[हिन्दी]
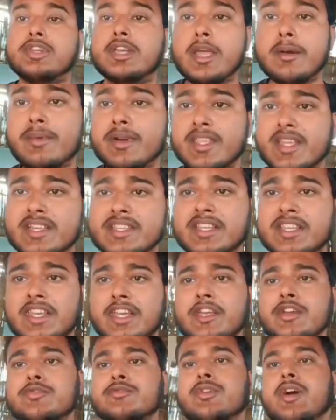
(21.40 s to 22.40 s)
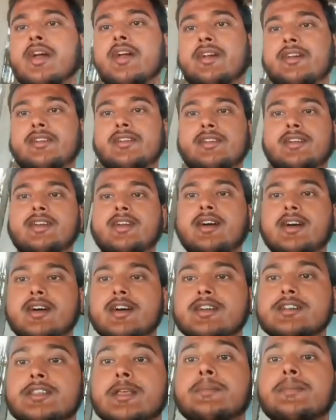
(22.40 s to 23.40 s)
खुद के वजह से नहीं हुए हैं
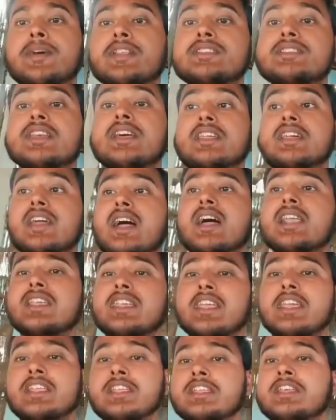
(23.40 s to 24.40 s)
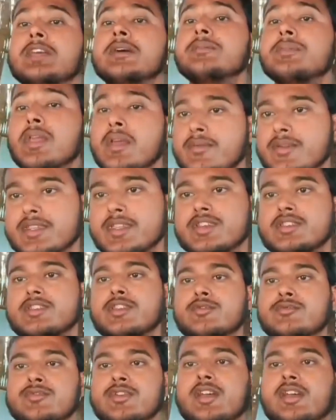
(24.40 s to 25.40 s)
असफल सरकार के नियम के
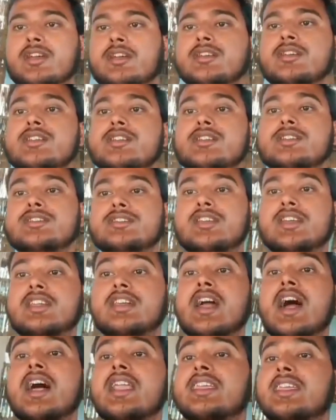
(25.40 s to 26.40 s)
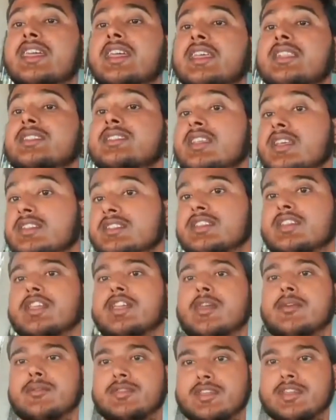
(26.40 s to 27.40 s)
वजह से हुए हैं सरकार के
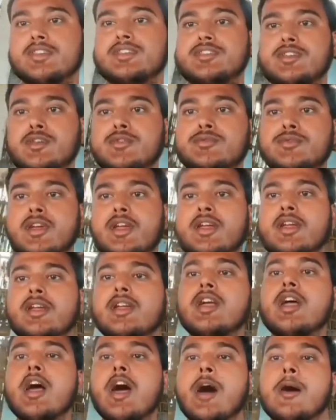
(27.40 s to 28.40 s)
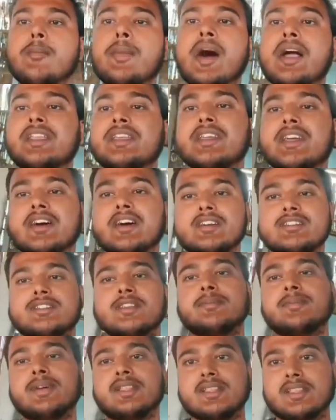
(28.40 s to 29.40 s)
तंत्र के वजह से हुए हैं हमारी
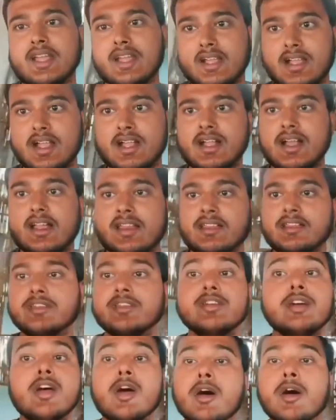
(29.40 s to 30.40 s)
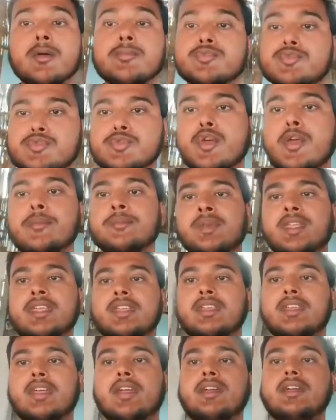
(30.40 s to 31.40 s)
असफलता का कारण हम
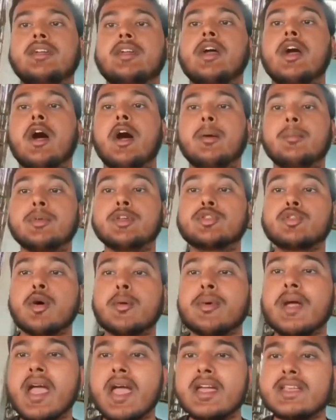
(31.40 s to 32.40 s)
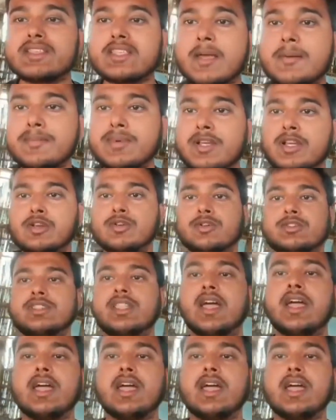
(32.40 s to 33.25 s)
स्वयं नहीं है हमें तो अब ऐसा फील